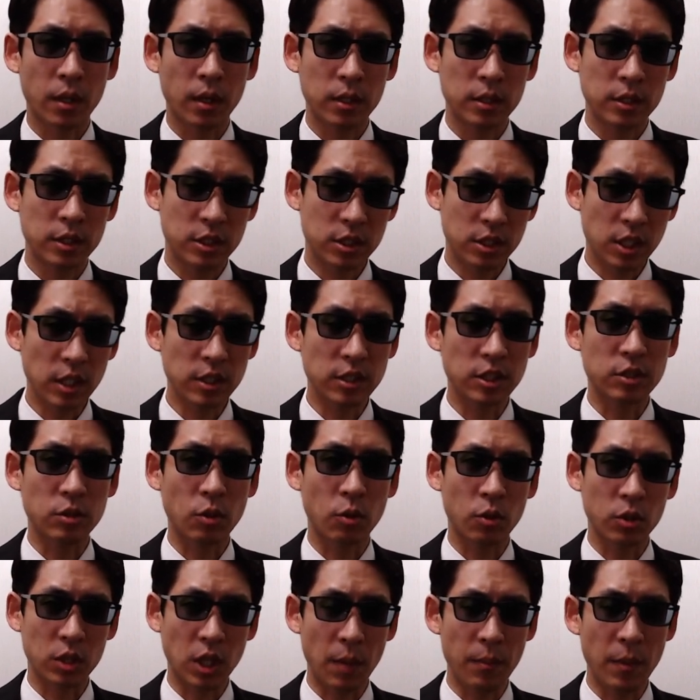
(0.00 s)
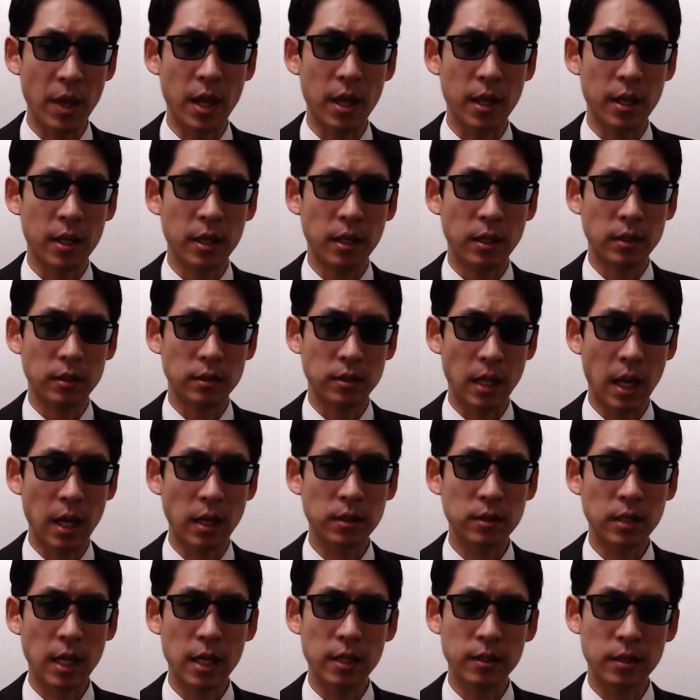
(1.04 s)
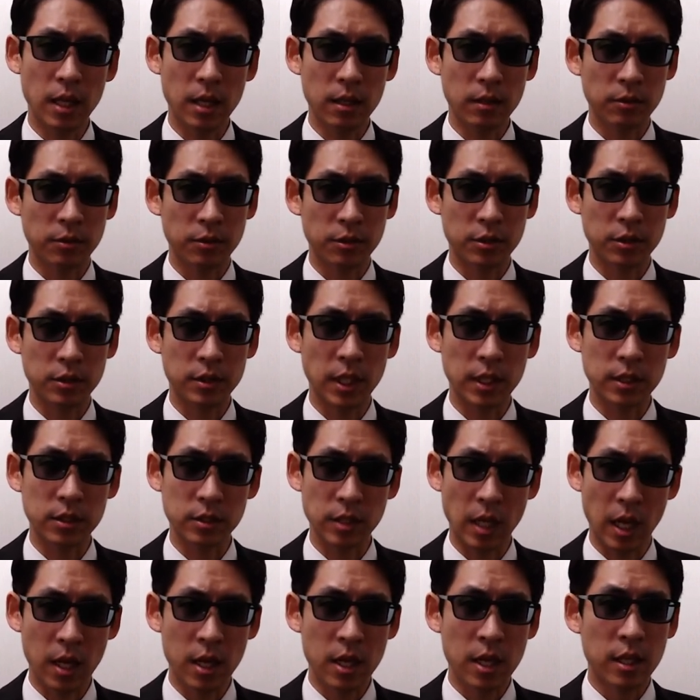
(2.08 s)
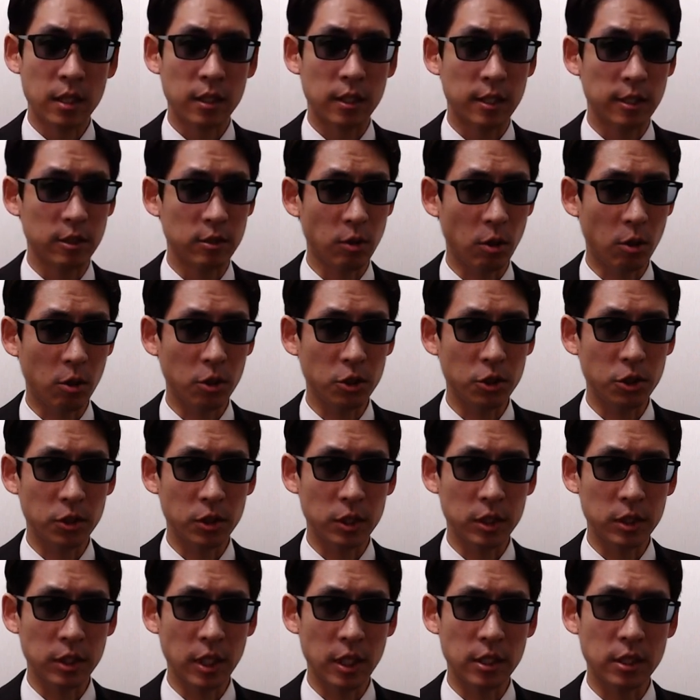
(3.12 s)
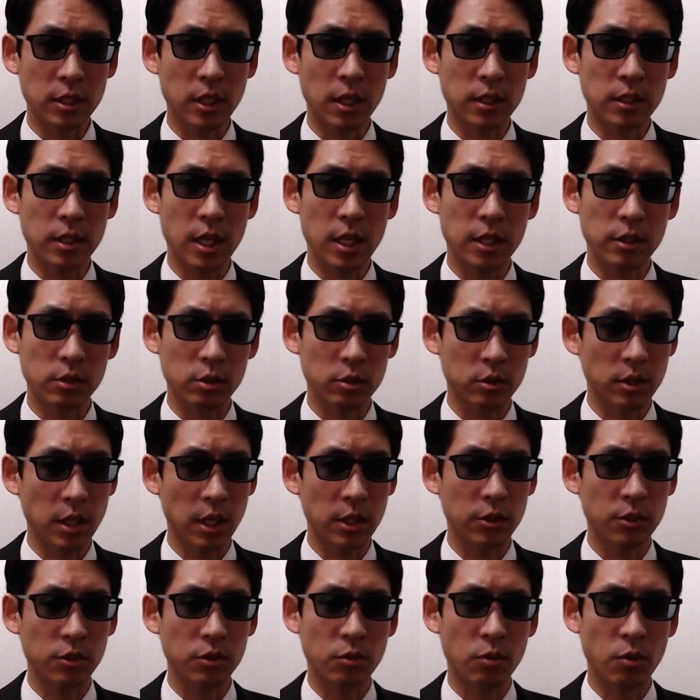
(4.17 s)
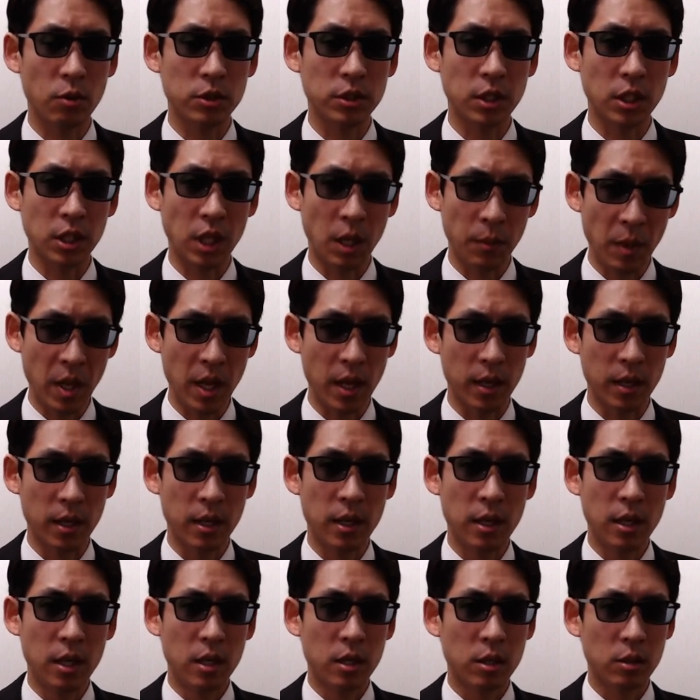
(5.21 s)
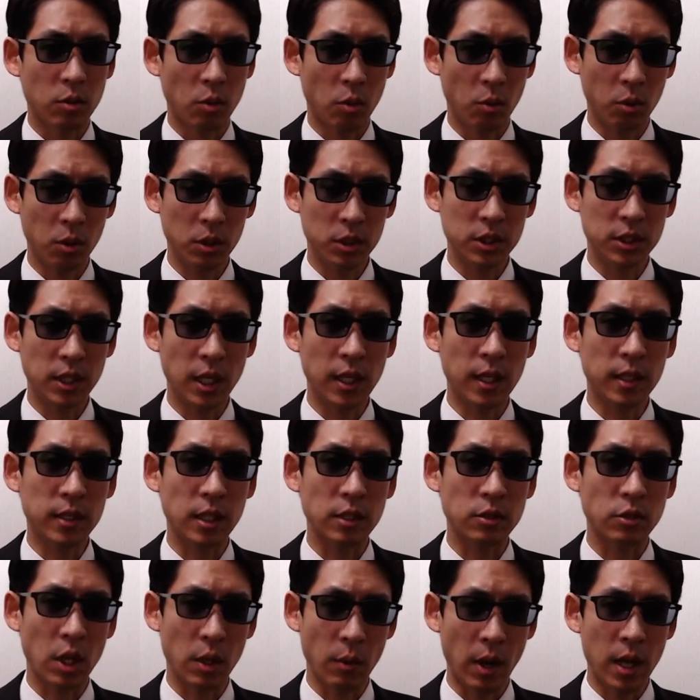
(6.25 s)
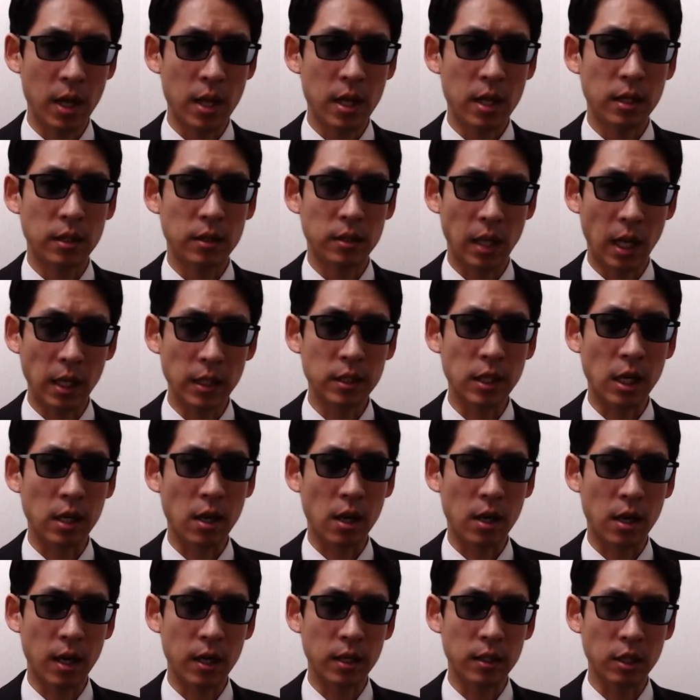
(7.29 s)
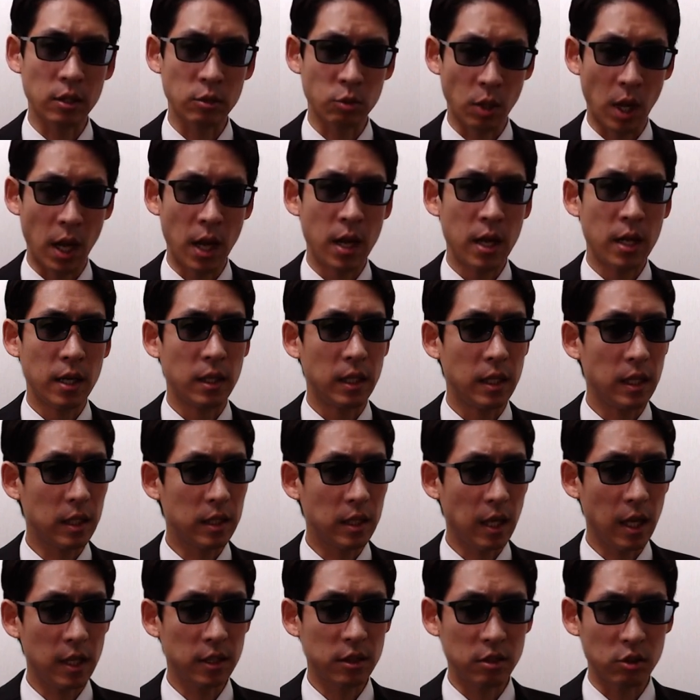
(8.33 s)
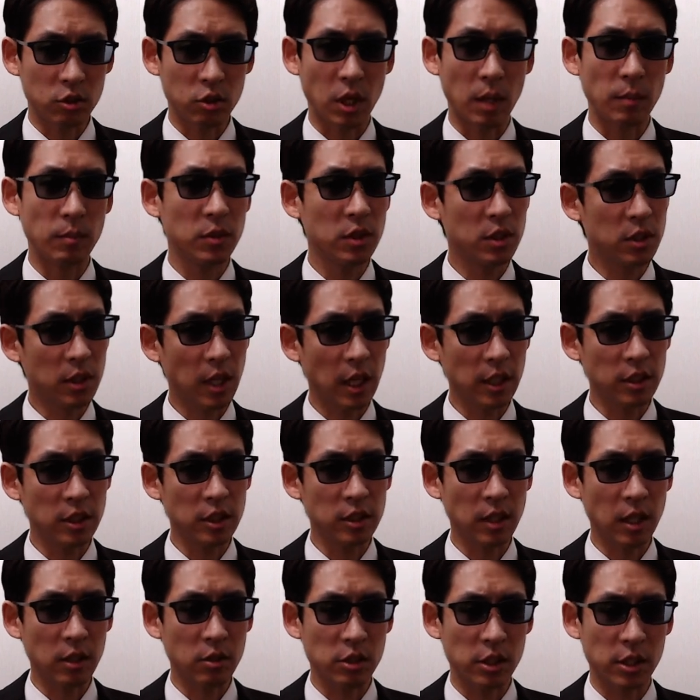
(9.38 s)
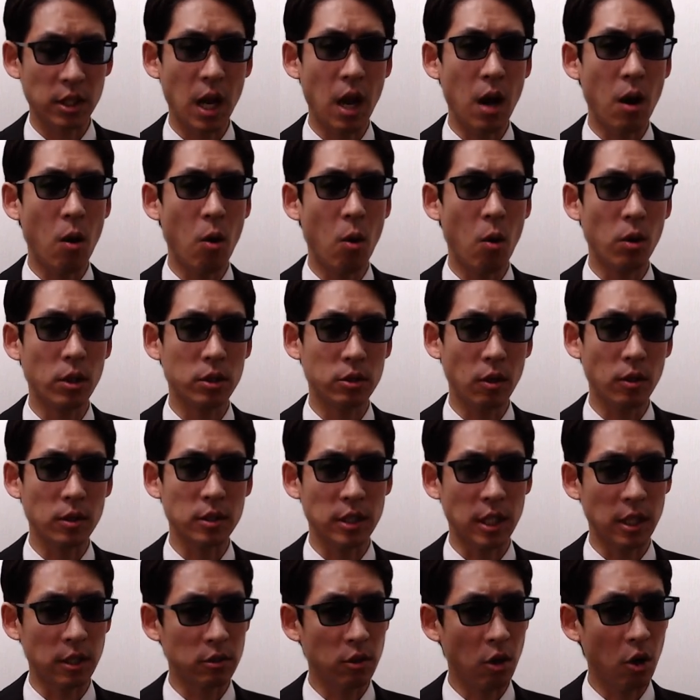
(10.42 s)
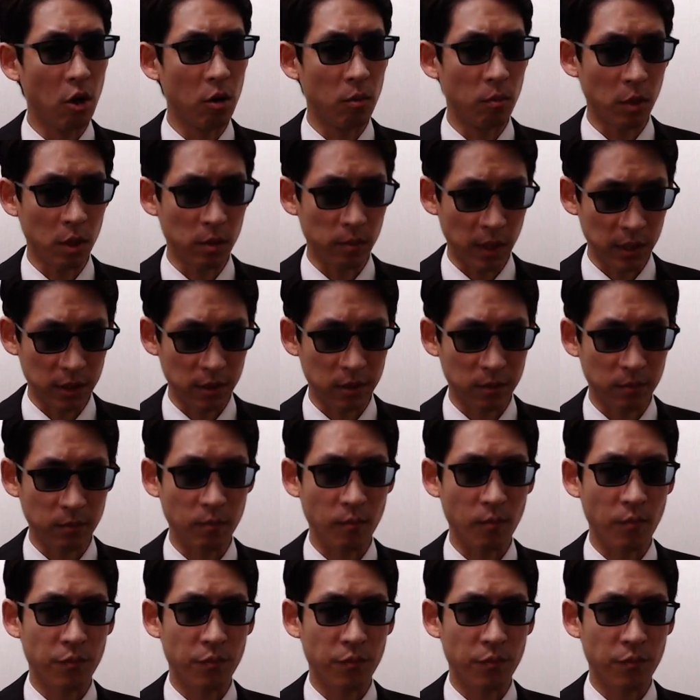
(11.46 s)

しかしそのため、難解で複雑な貴族主義的な芸術が流行したため、この時代あたりの絵は何が描かれているのか理解するのが難しい作品が多いと言えると思います。